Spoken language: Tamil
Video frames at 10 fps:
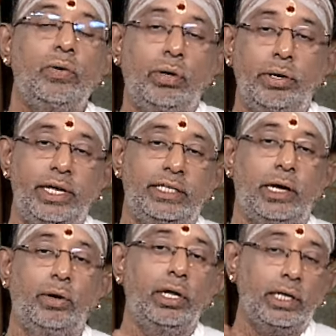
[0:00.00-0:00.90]
உங்களுடைய
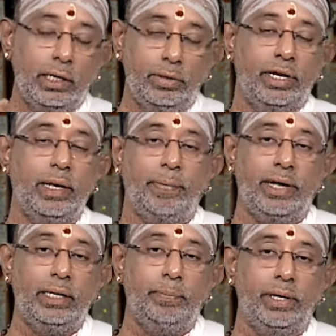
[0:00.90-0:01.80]
சகோதரனுடைய
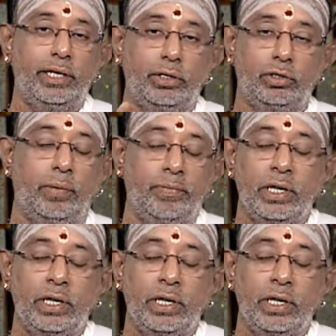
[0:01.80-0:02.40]
பெயர் இப்படி இருக்கும்